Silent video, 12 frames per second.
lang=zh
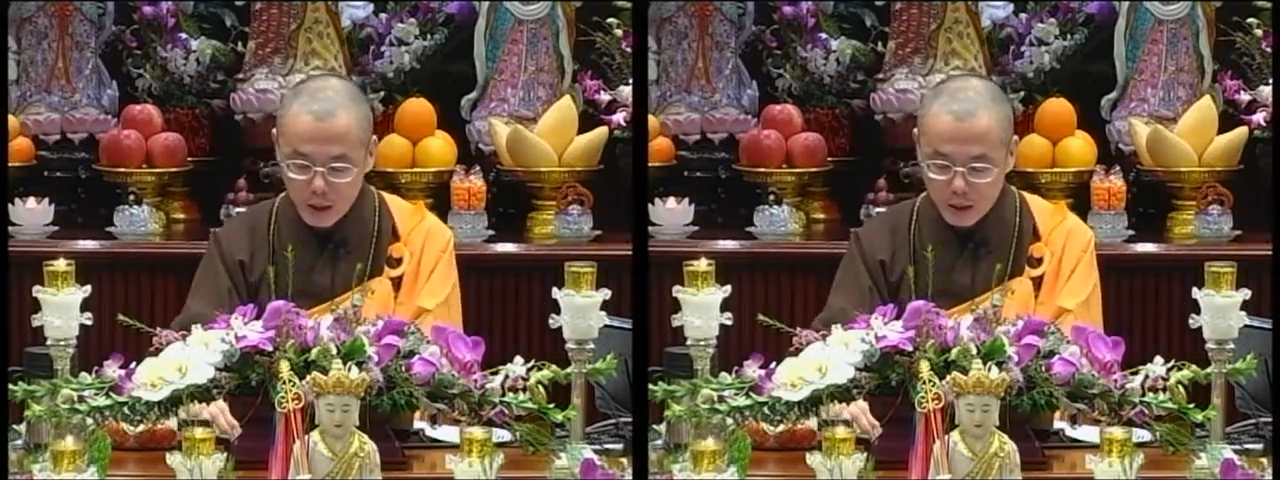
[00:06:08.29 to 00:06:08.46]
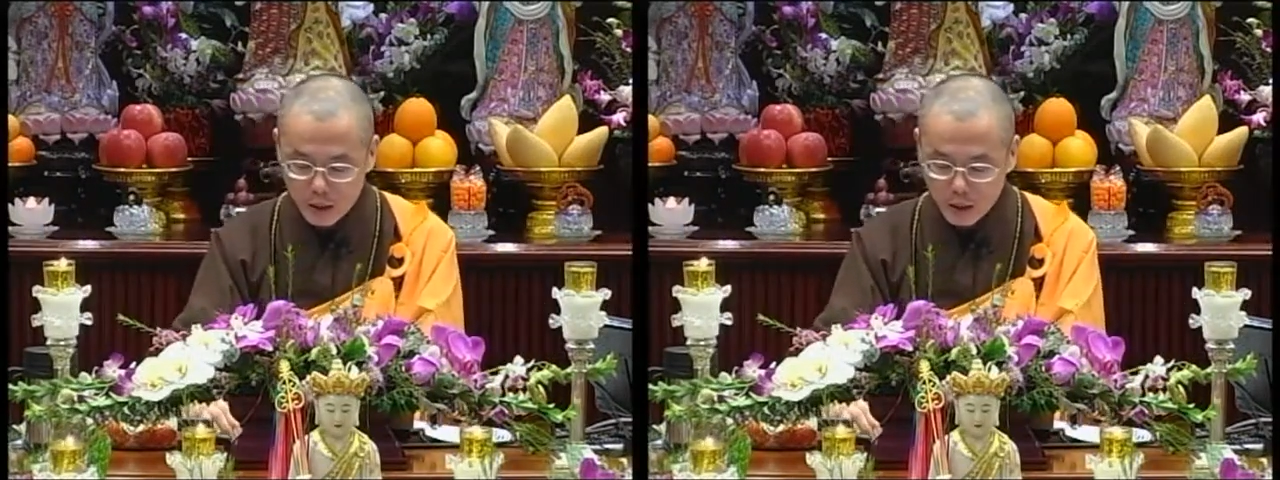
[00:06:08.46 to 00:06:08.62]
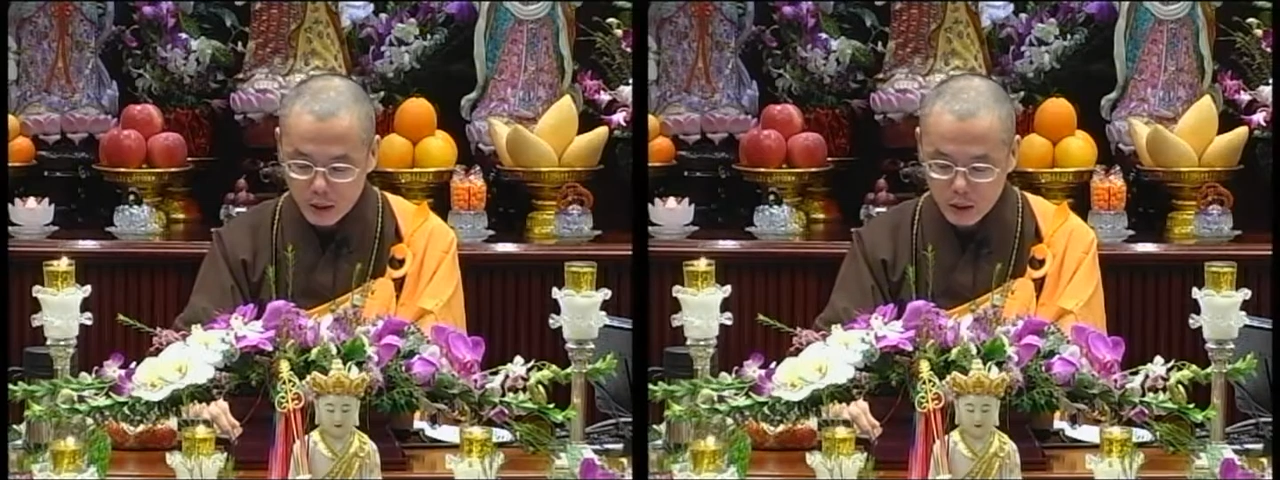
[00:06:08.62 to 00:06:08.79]

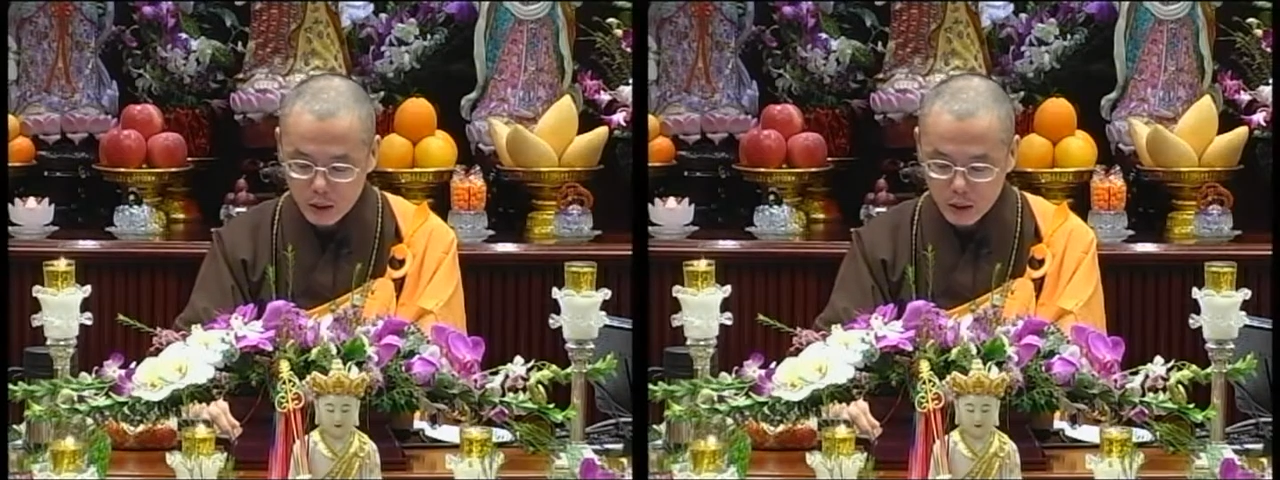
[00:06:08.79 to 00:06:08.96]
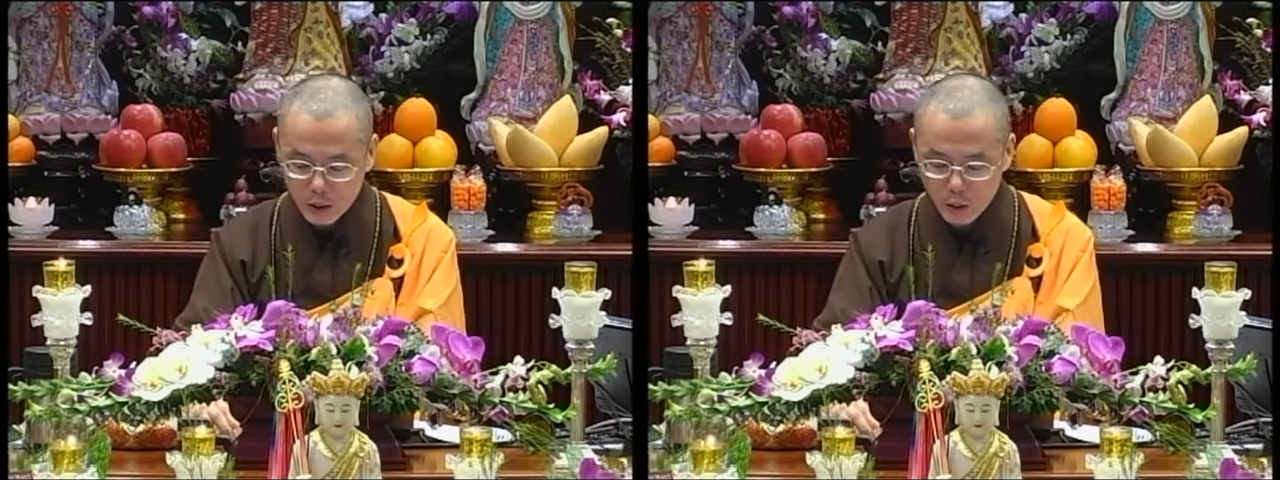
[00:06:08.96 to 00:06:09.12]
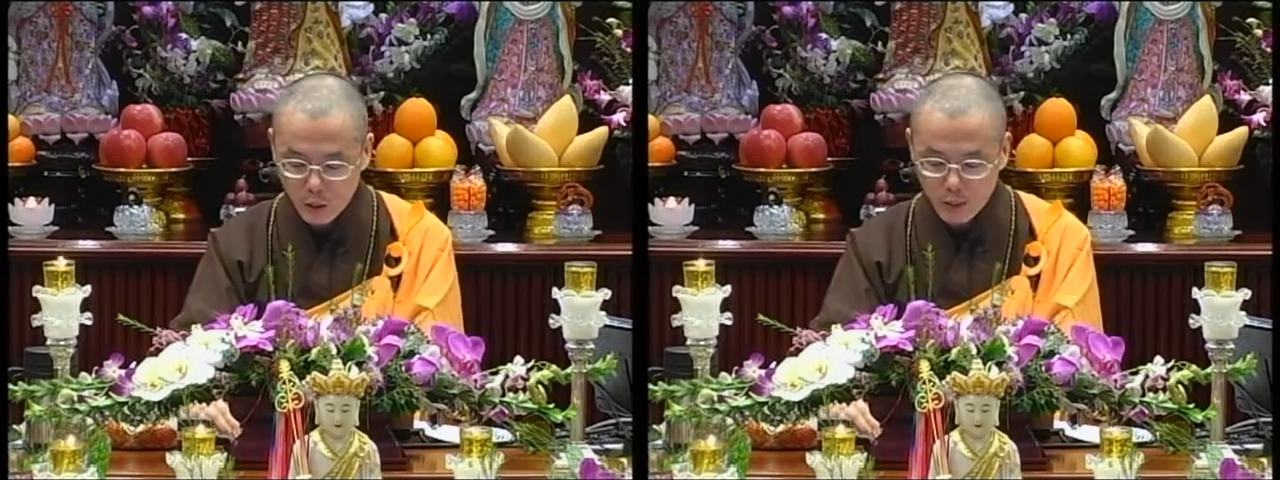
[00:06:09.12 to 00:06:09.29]
其
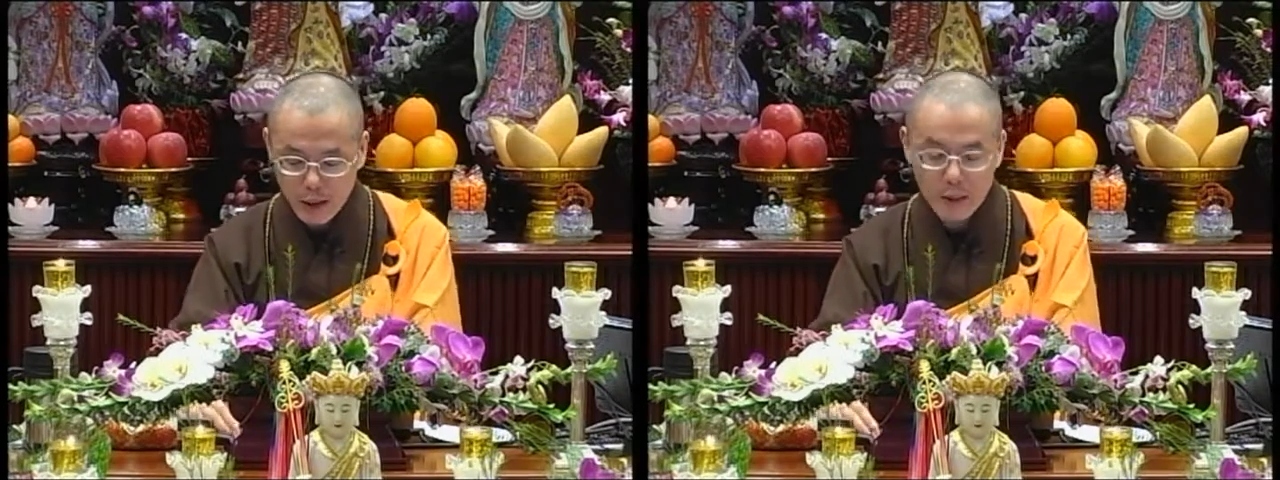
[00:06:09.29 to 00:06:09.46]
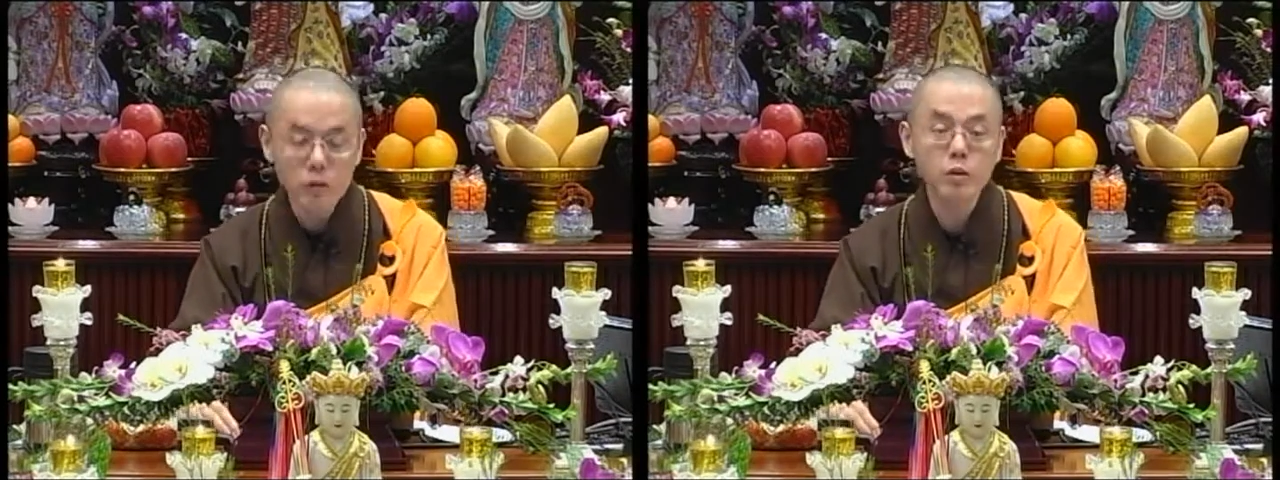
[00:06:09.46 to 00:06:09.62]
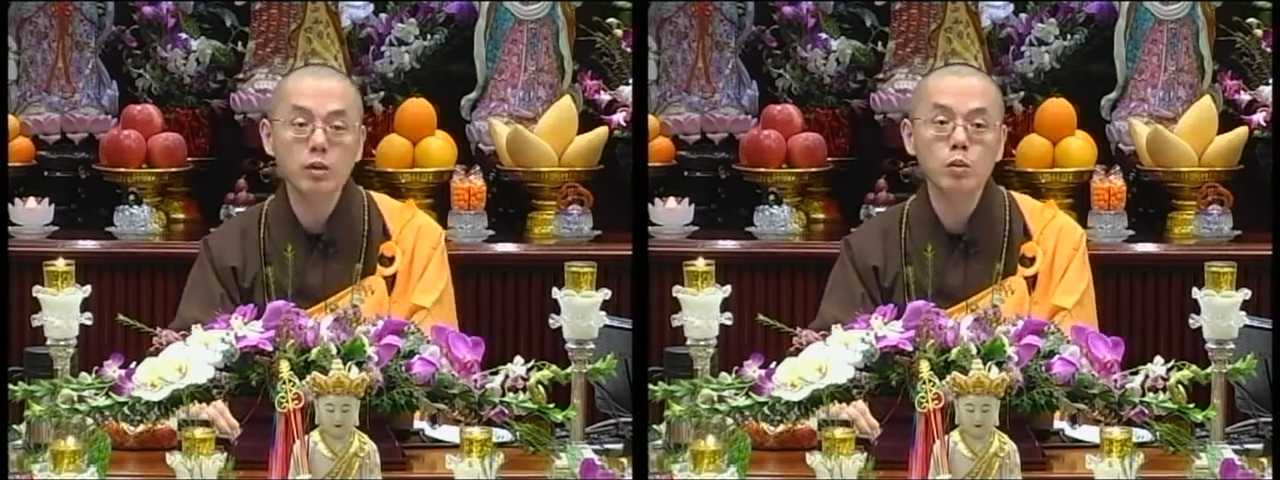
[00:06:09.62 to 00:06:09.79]
实都
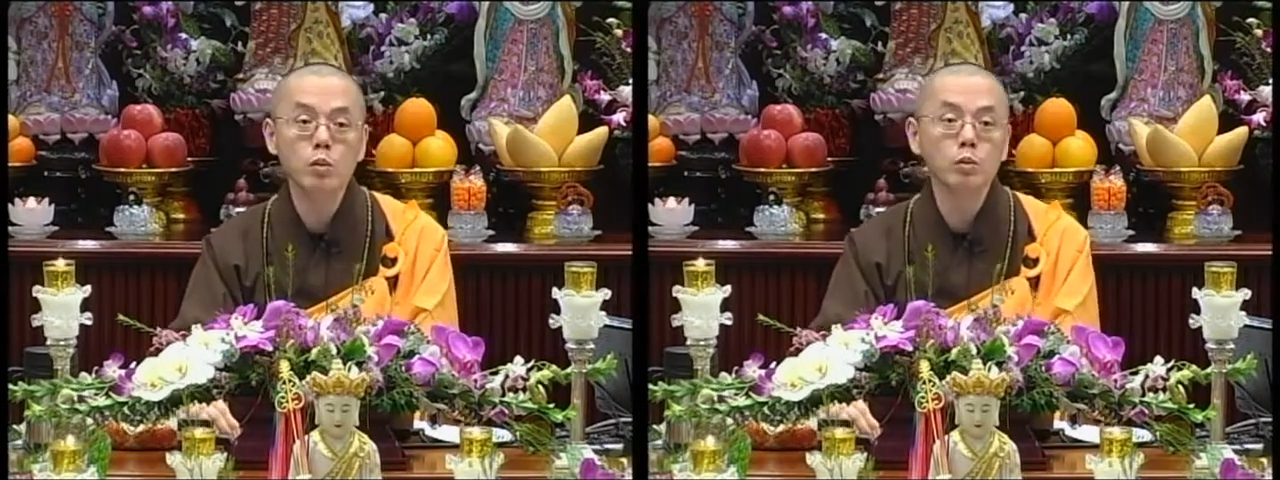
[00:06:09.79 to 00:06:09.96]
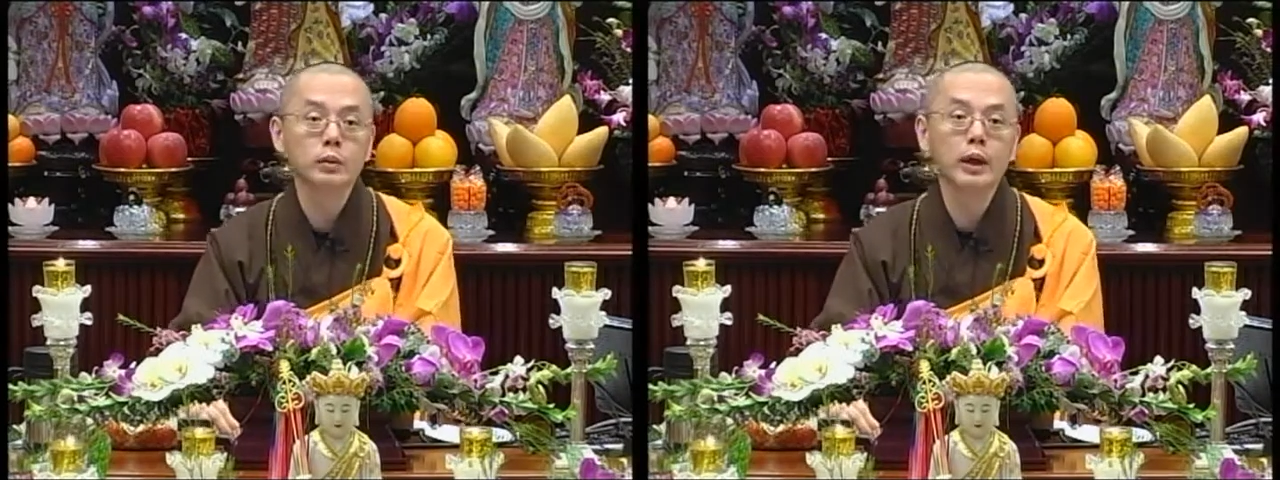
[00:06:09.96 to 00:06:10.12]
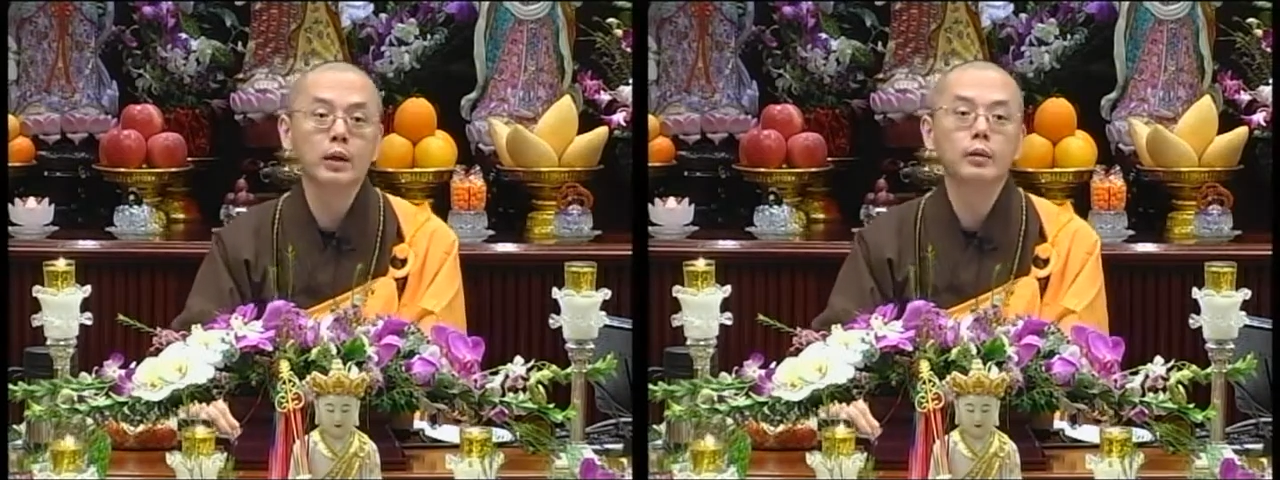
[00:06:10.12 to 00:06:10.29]
蛮世
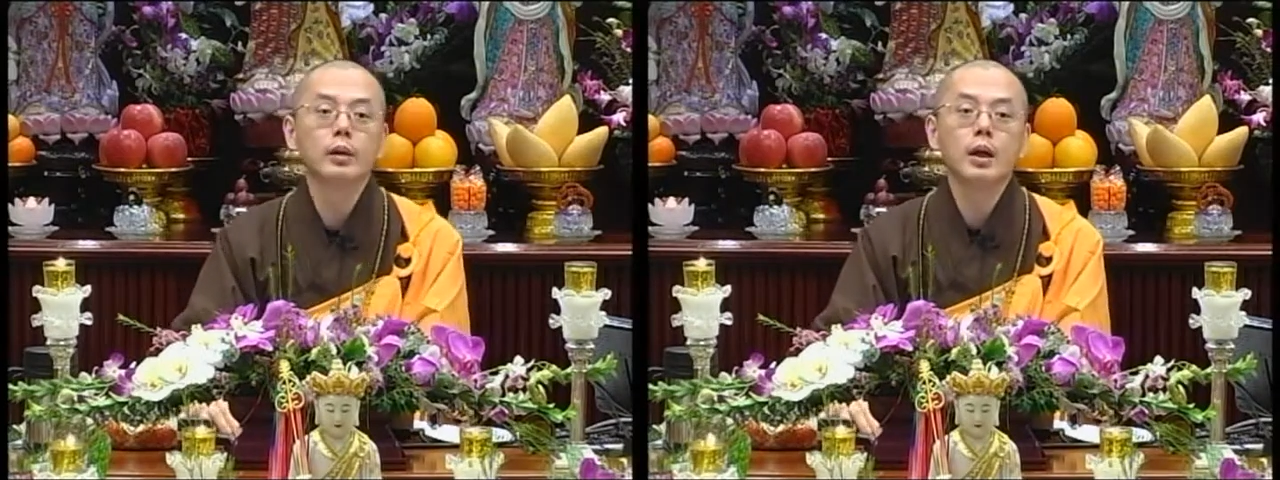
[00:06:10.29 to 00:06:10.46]
俗的，